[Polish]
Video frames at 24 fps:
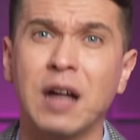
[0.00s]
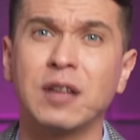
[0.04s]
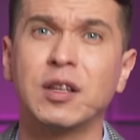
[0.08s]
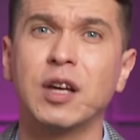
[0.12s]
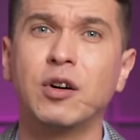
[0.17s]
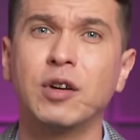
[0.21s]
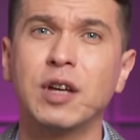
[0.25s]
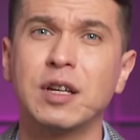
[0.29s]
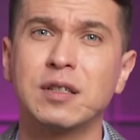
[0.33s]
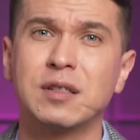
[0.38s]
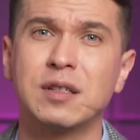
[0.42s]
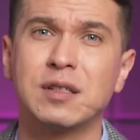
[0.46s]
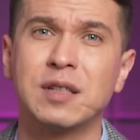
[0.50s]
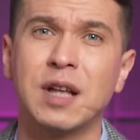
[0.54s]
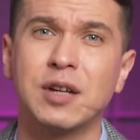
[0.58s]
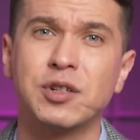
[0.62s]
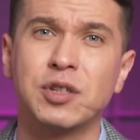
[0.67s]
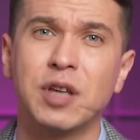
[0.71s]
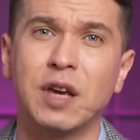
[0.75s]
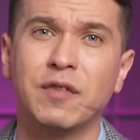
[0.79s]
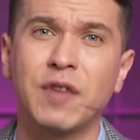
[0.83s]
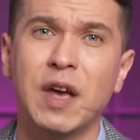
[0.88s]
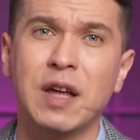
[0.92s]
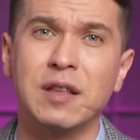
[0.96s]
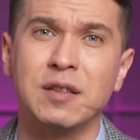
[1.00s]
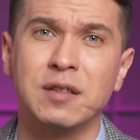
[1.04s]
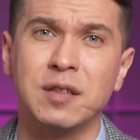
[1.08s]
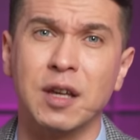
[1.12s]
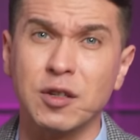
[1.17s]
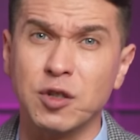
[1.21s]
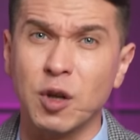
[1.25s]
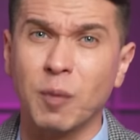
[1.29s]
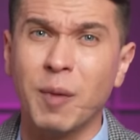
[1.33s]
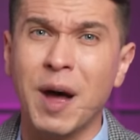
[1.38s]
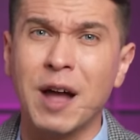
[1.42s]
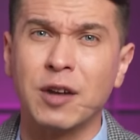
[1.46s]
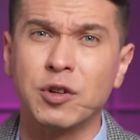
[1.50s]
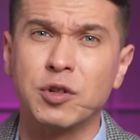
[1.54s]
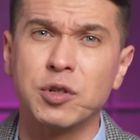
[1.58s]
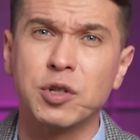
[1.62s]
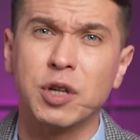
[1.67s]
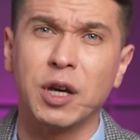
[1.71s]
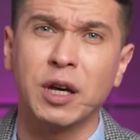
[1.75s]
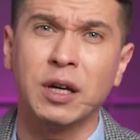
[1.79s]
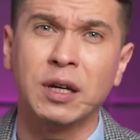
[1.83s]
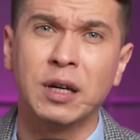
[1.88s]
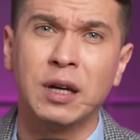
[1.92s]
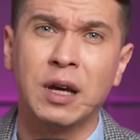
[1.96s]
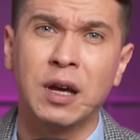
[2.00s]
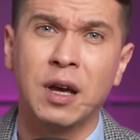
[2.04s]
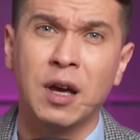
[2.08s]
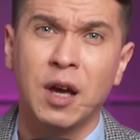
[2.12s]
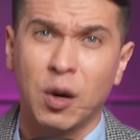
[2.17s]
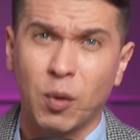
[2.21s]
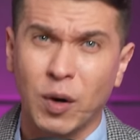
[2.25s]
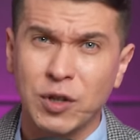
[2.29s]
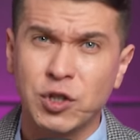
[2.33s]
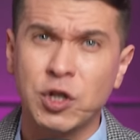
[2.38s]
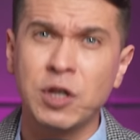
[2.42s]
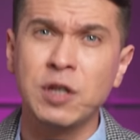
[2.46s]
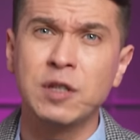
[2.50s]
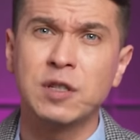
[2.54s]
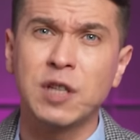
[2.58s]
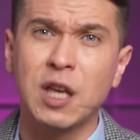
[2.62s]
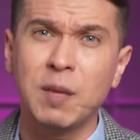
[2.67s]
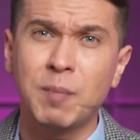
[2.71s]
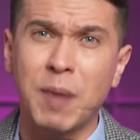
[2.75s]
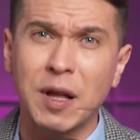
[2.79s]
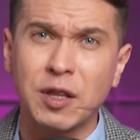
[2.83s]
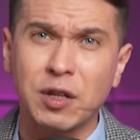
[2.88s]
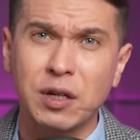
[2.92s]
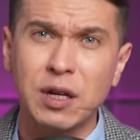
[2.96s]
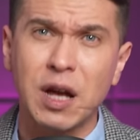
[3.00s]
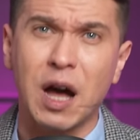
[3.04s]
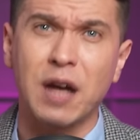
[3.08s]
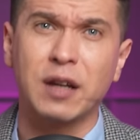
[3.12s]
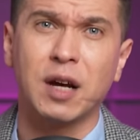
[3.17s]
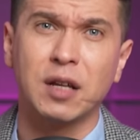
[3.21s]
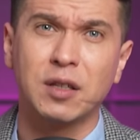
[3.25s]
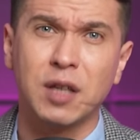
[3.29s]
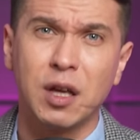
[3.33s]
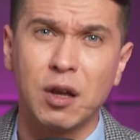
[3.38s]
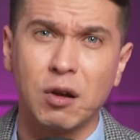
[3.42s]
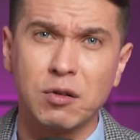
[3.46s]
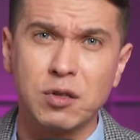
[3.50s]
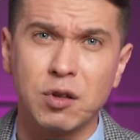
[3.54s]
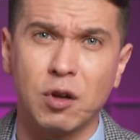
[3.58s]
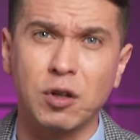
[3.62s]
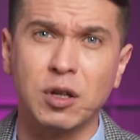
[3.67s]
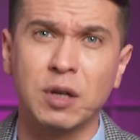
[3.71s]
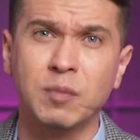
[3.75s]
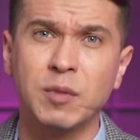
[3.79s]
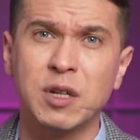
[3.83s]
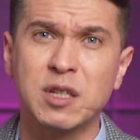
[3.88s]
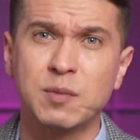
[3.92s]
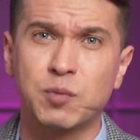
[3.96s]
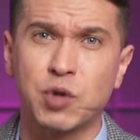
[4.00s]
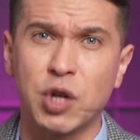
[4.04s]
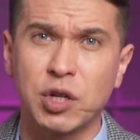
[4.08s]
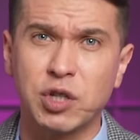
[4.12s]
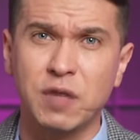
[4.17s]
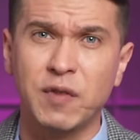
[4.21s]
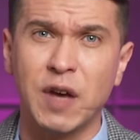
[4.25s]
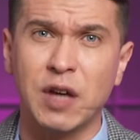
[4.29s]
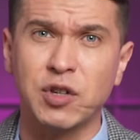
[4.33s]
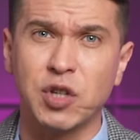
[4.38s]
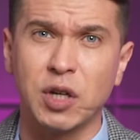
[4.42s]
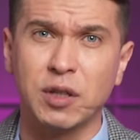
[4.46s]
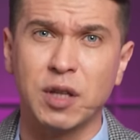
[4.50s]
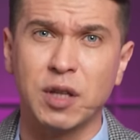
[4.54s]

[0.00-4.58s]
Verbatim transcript: tego jest znacznie więcej, zobaczcie. Łaciński patriarchat Jerozolimy sprzeciwia się